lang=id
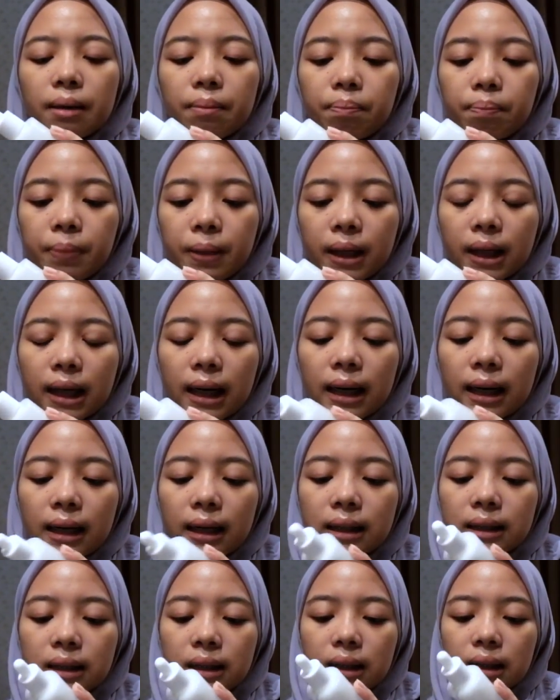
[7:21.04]
tapi
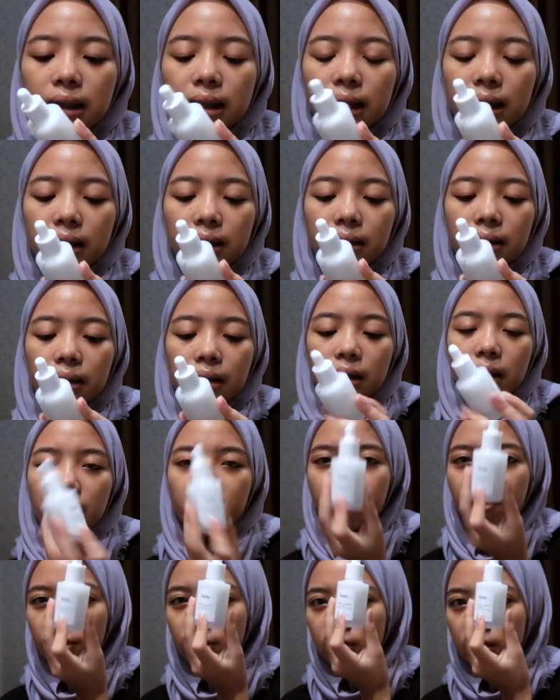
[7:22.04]
karena di sini kan
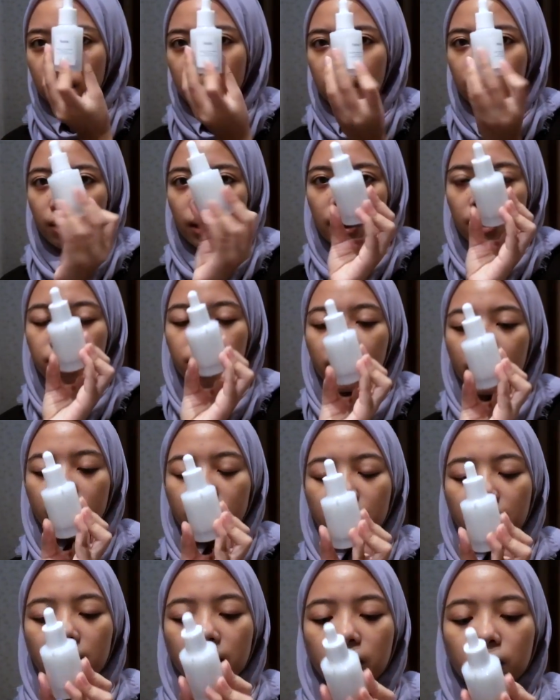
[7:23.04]
ini fungsinya ada
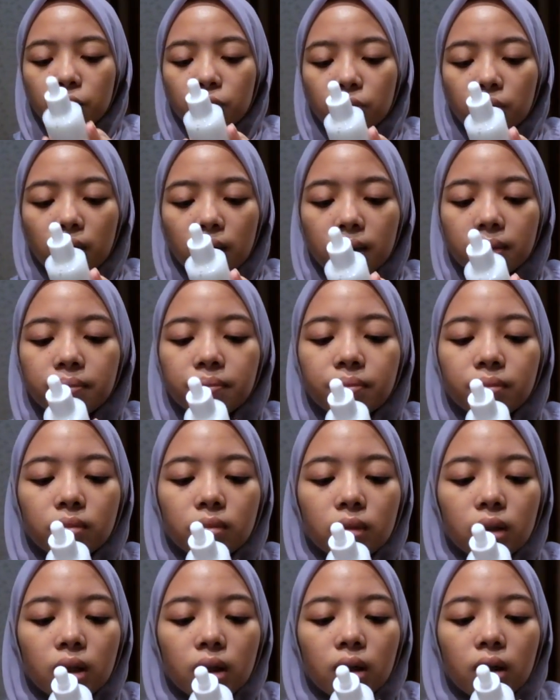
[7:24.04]
brighteningnya juga
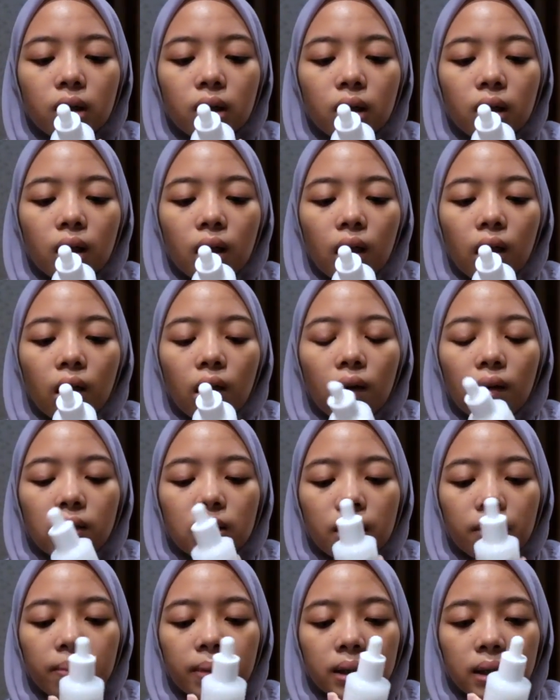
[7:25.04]

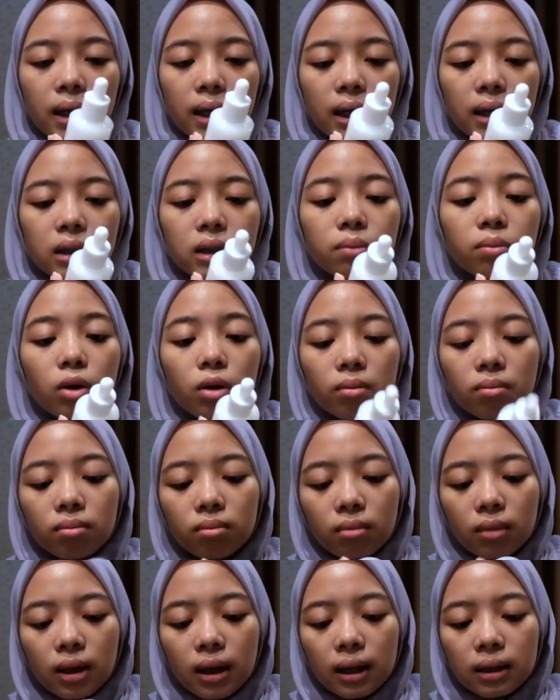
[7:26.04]
sampai sekarang sih
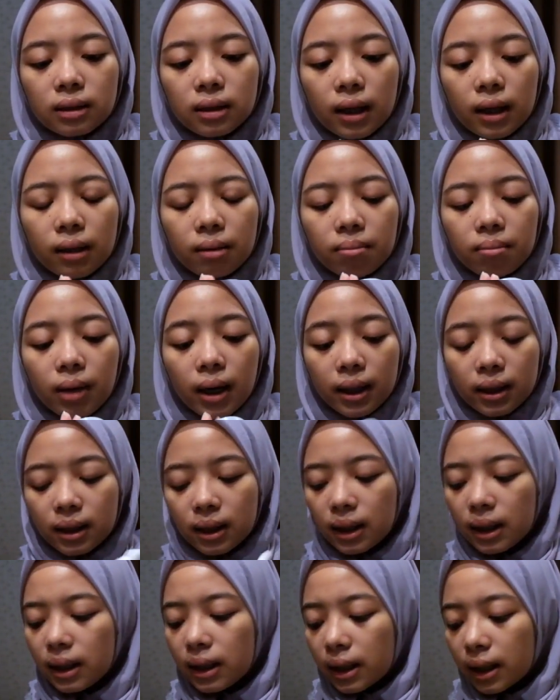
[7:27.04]
belum ngerasain
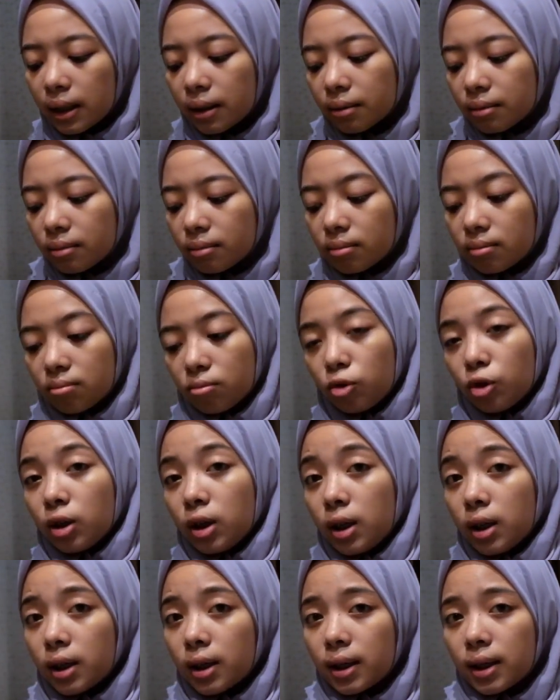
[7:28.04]
brighteningnya
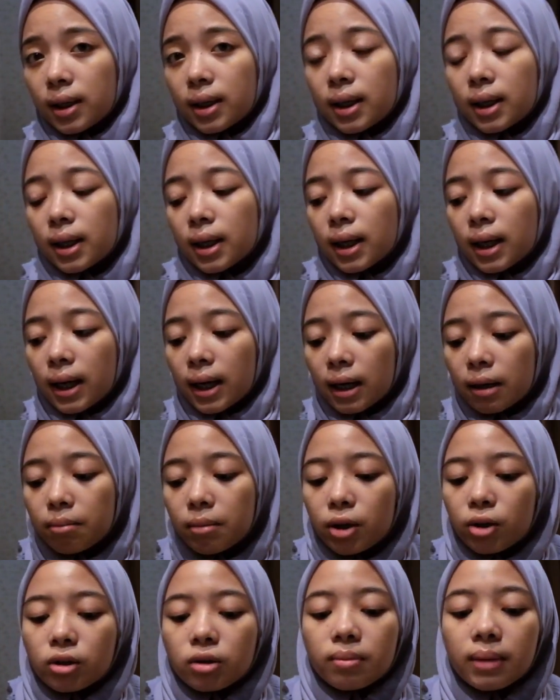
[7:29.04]
mungkin
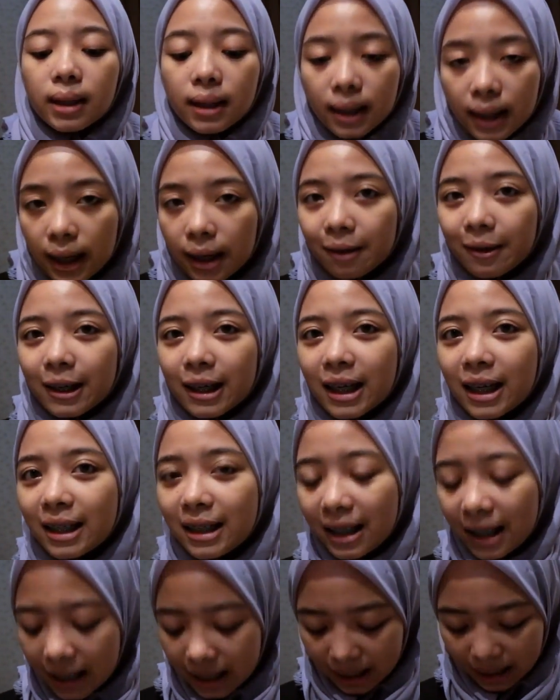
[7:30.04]
karena baru sebentar
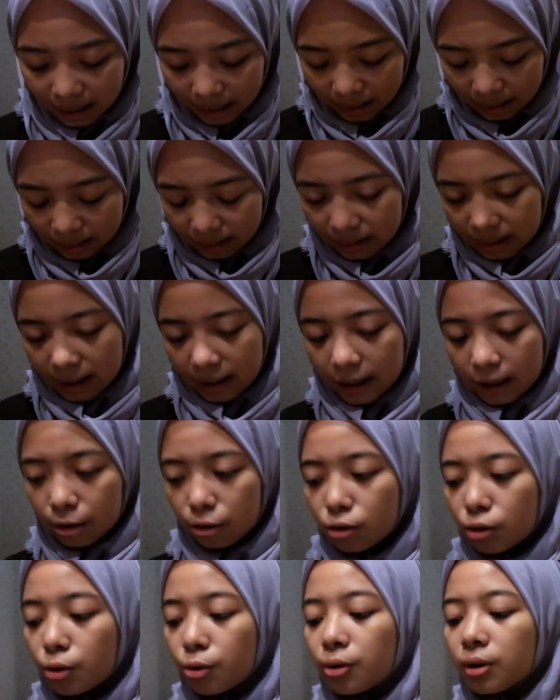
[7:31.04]
kayaknya ya kan
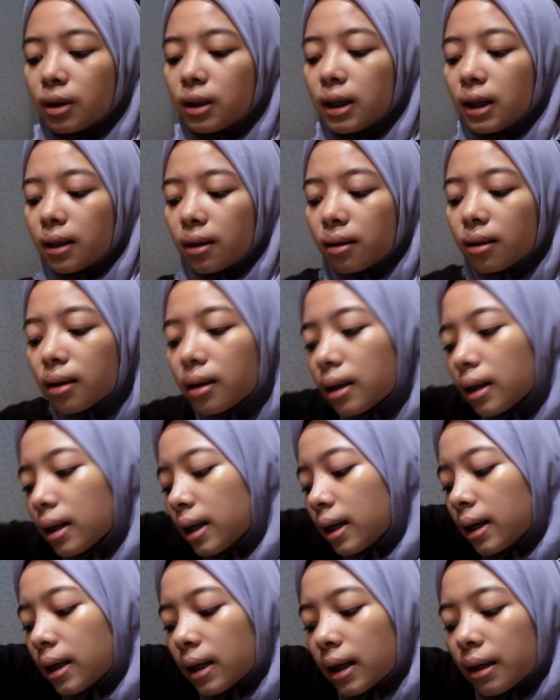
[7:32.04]
harus rutin
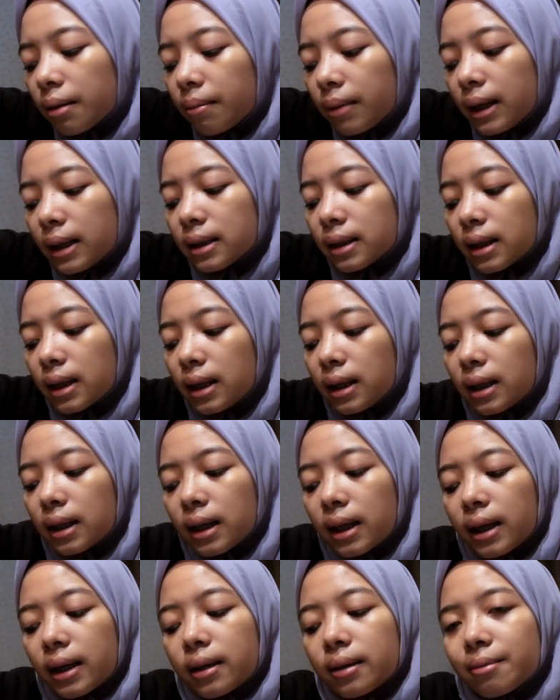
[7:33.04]
namanya
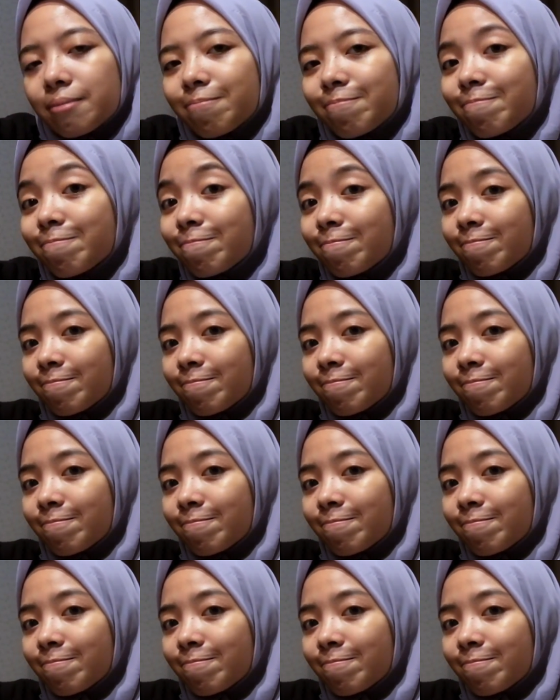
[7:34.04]
skincare